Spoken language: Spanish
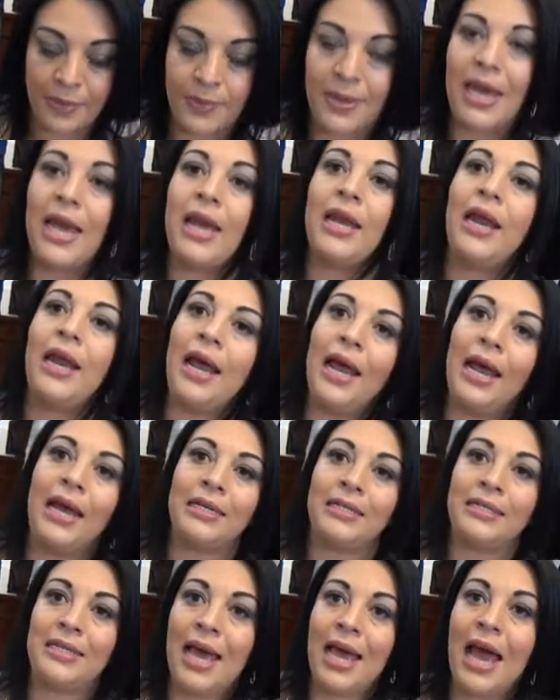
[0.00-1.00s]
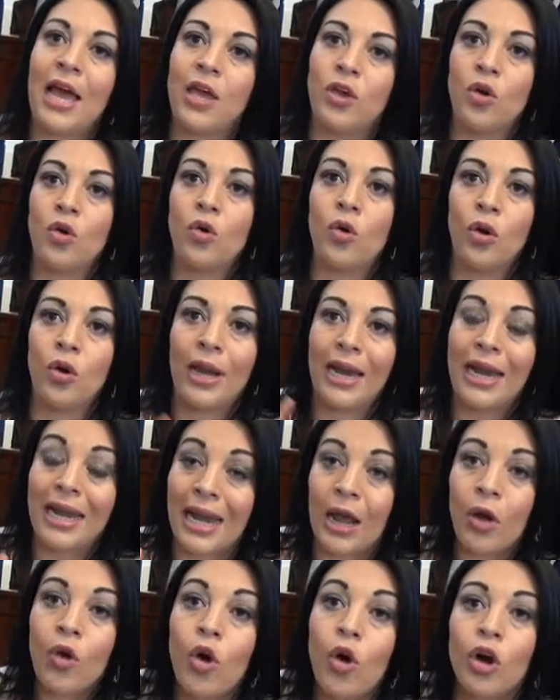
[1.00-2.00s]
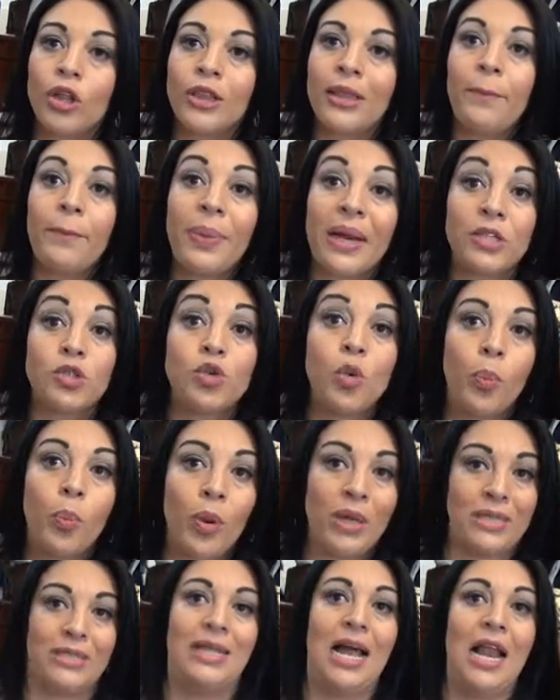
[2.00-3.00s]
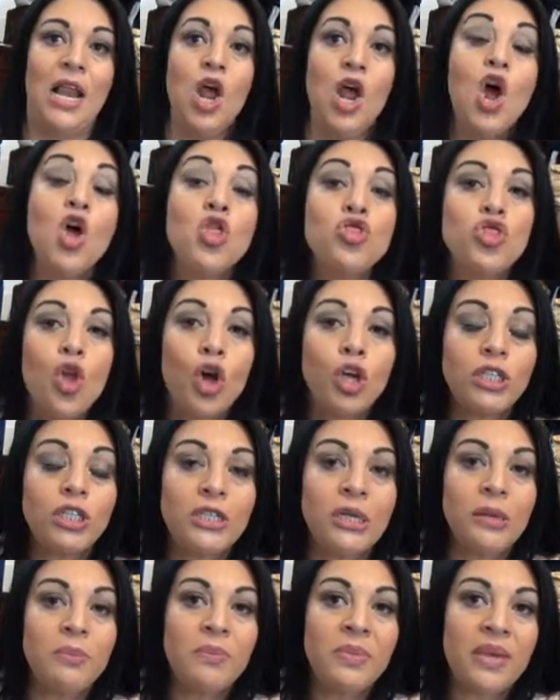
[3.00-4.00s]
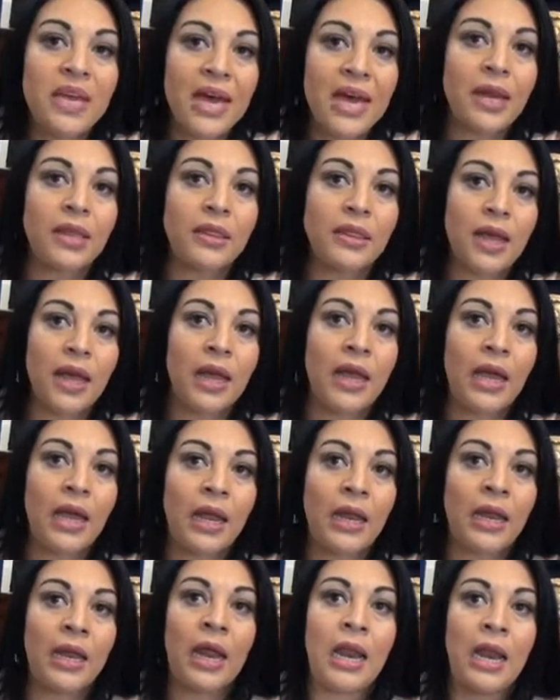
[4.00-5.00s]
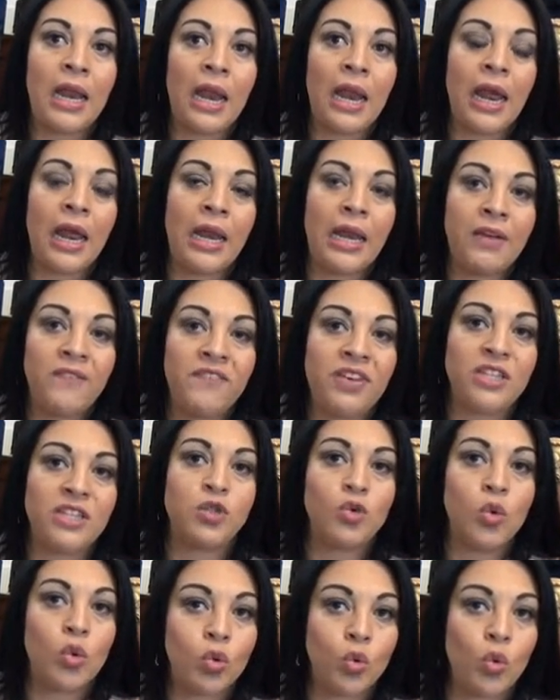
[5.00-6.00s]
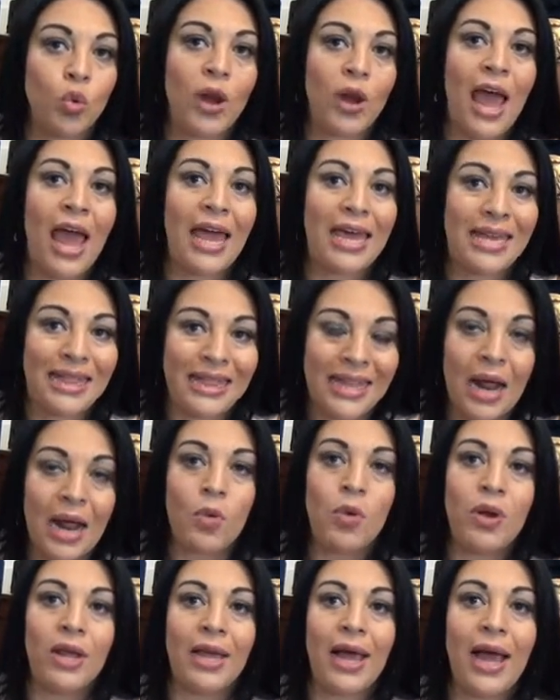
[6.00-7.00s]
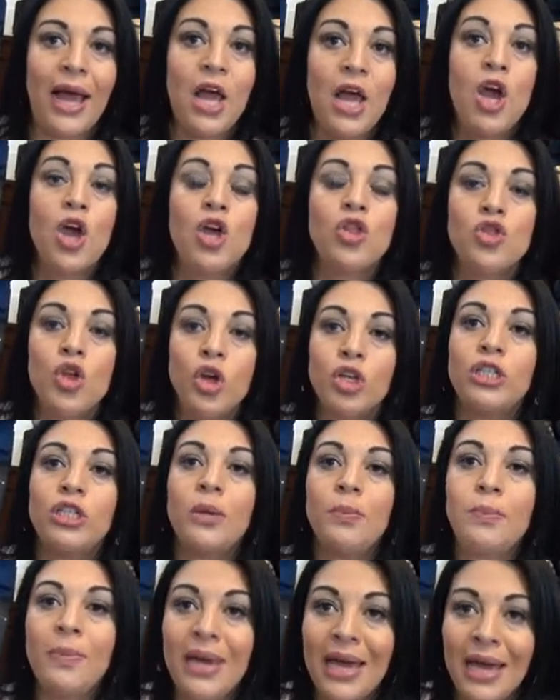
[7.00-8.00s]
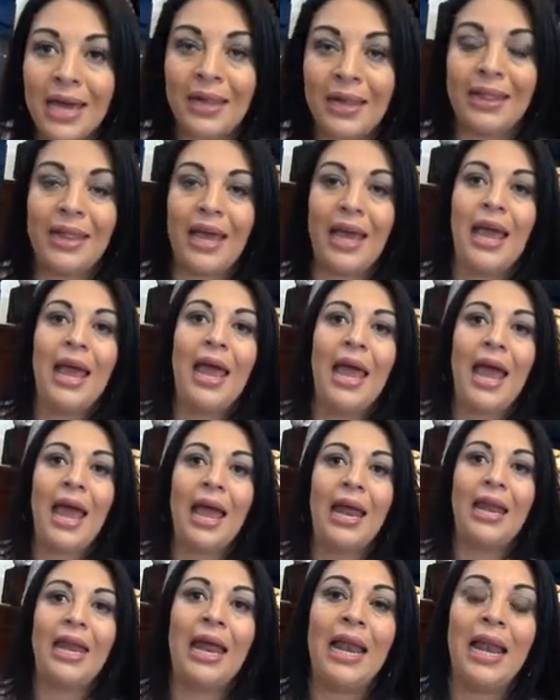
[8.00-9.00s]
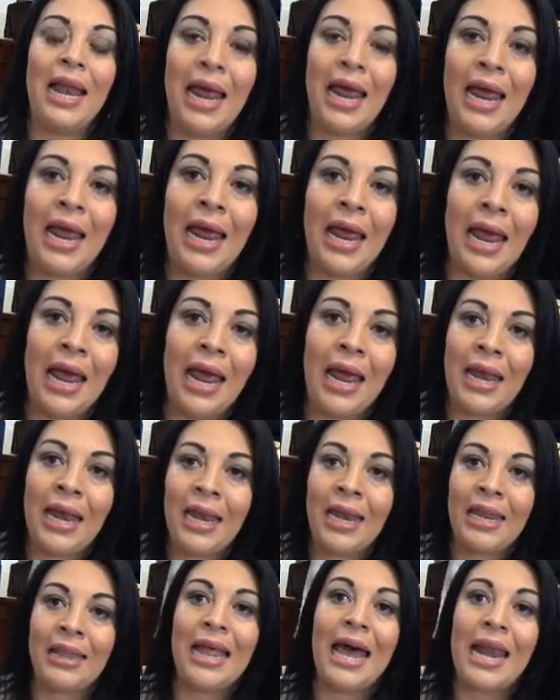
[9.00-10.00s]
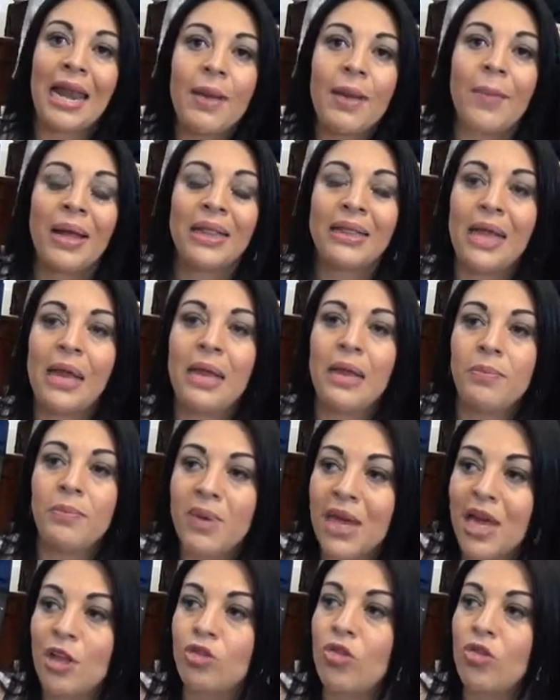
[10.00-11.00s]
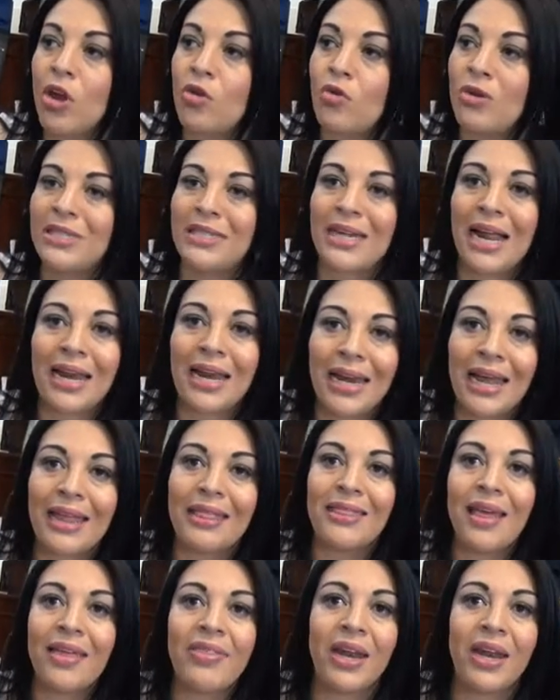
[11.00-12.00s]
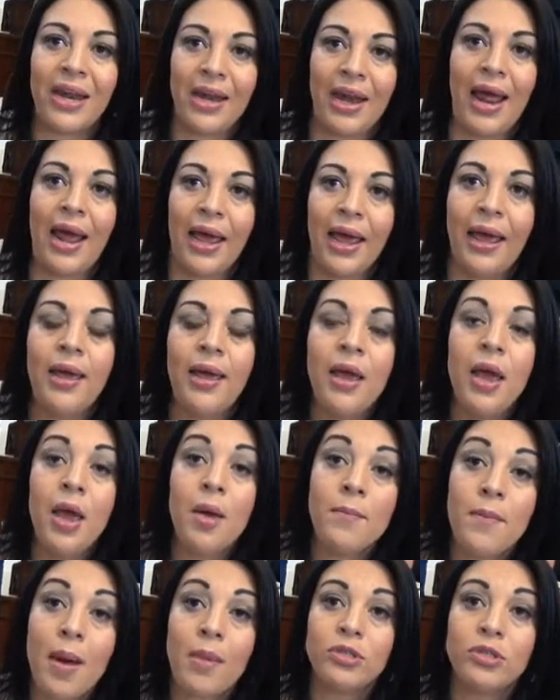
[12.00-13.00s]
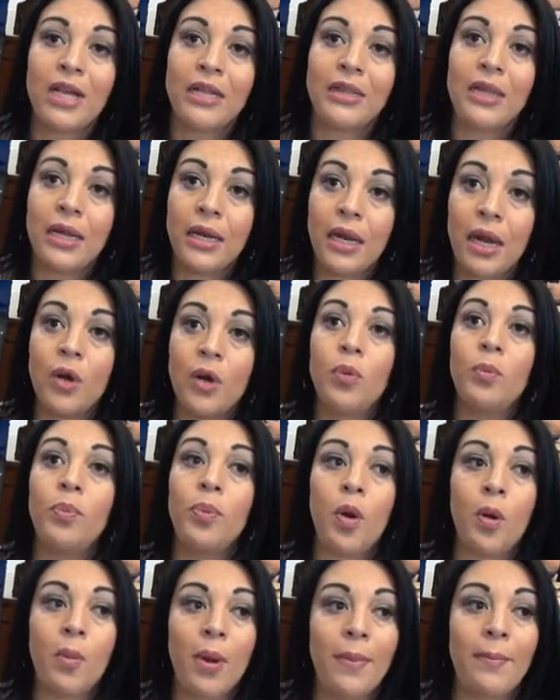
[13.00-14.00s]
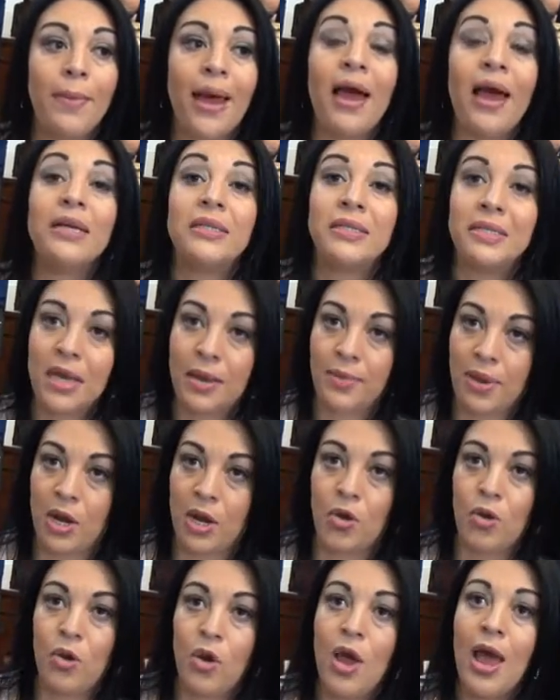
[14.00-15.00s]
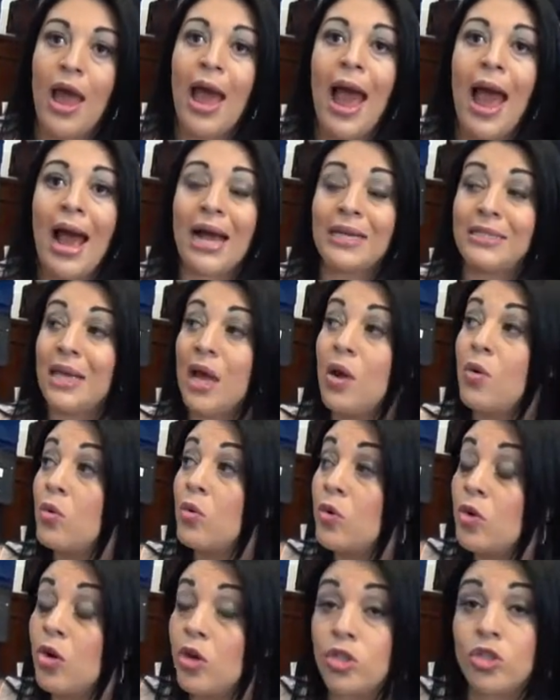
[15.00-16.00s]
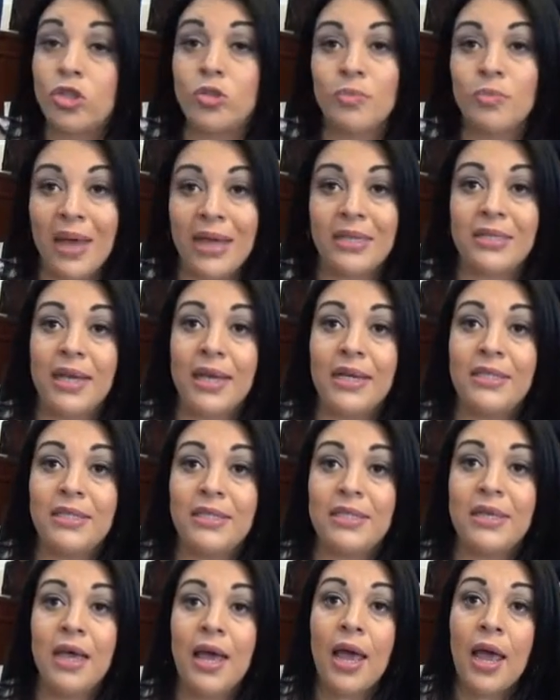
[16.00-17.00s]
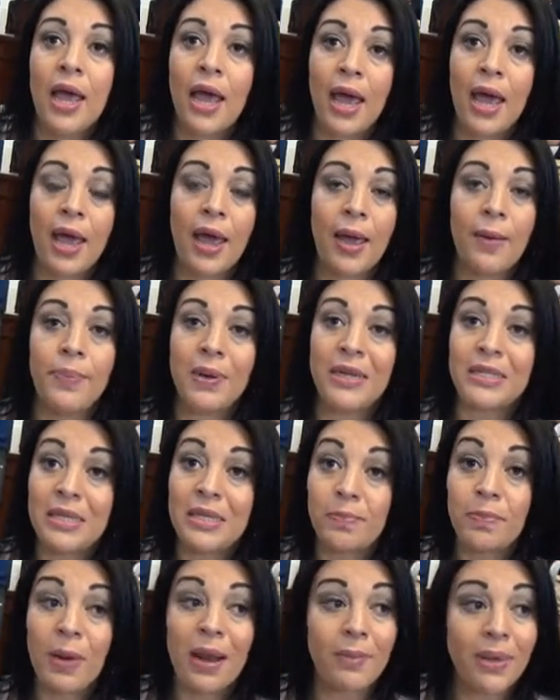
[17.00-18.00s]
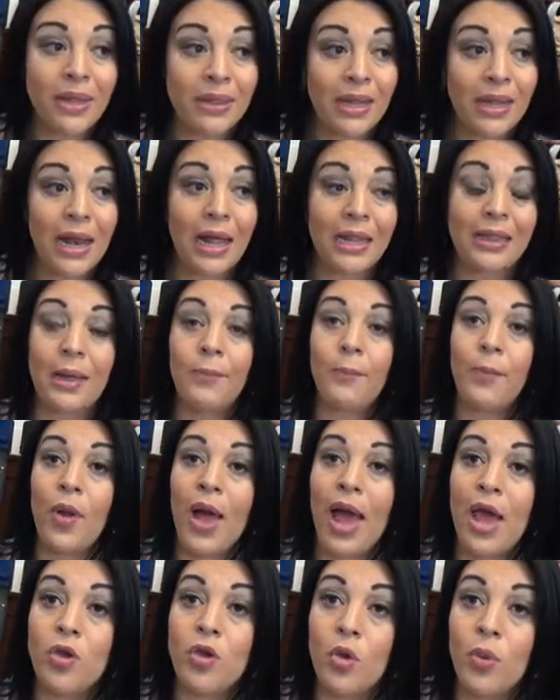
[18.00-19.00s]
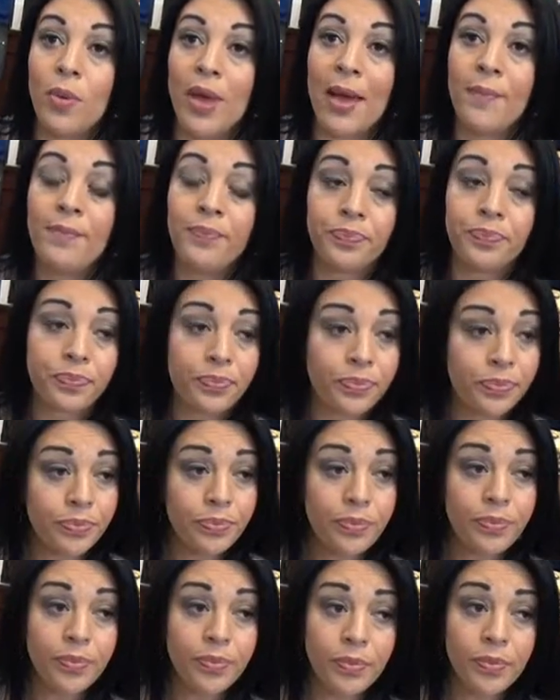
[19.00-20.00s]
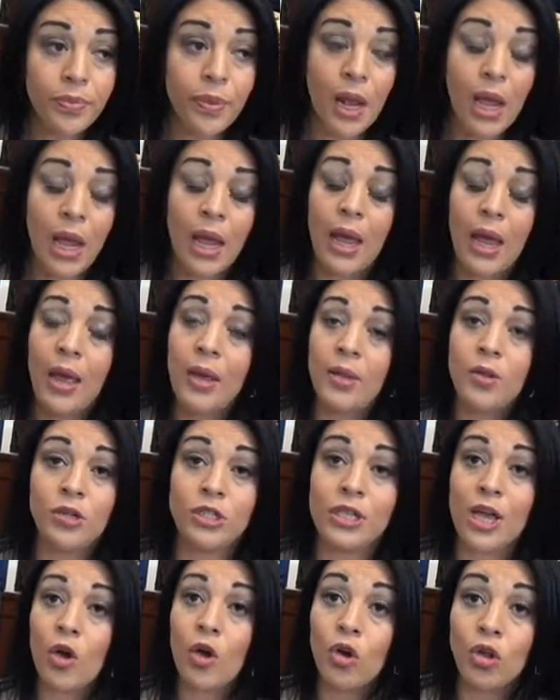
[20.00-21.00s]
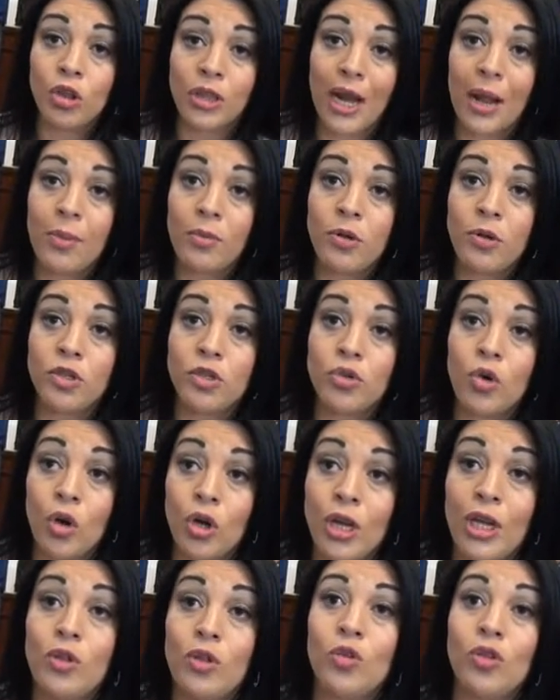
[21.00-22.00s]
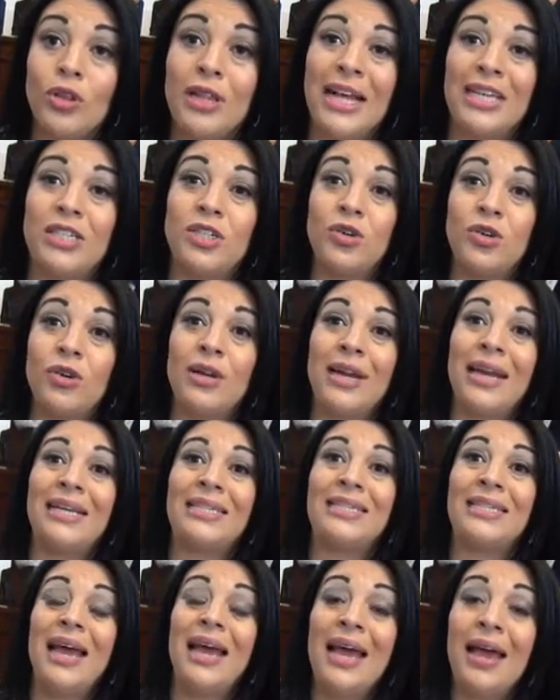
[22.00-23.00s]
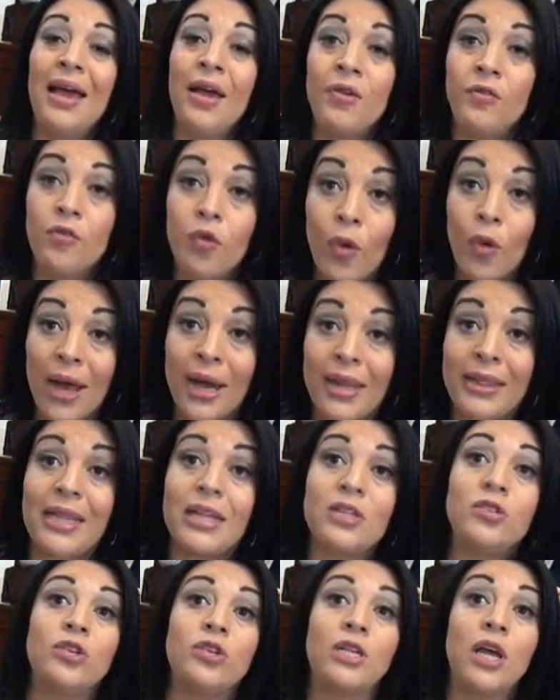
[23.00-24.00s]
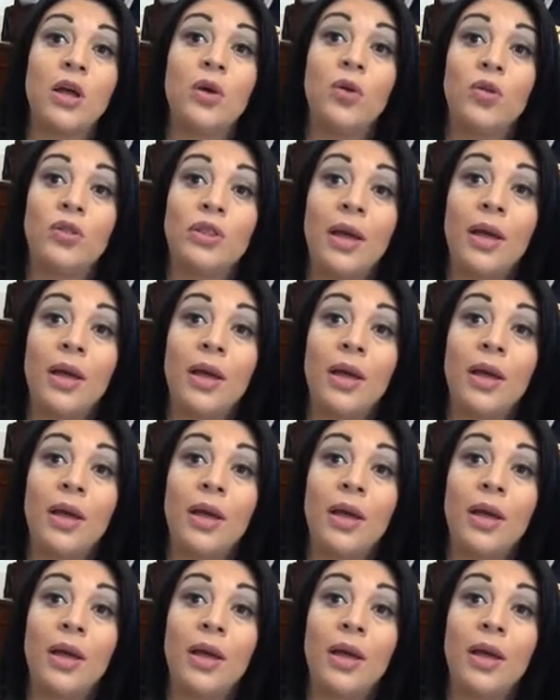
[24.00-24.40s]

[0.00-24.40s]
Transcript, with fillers: si bien este año con el recorte presupuestal no se invierte en, infraestructura hidráulica, no se invierte eh, en, darle mantenimiento a nuestra red de drenaje, vamos a tener un problema severo. Hace unos meses, eh, principalmente en la temporada de lluvia, nos encontramos con inundaciones fuertes, nos